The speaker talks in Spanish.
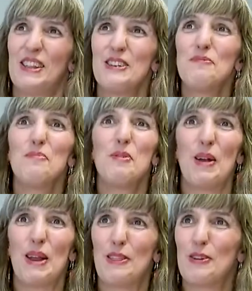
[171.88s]
Entonces me
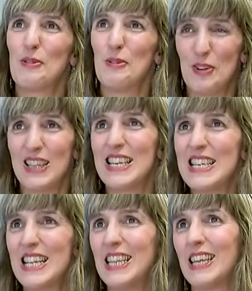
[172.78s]
pareció como muy
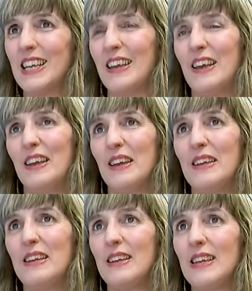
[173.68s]
interesante
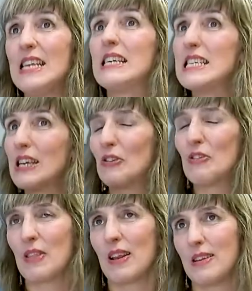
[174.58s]
y, y quise
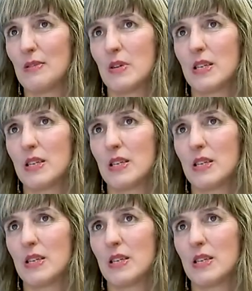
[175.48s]
conocerles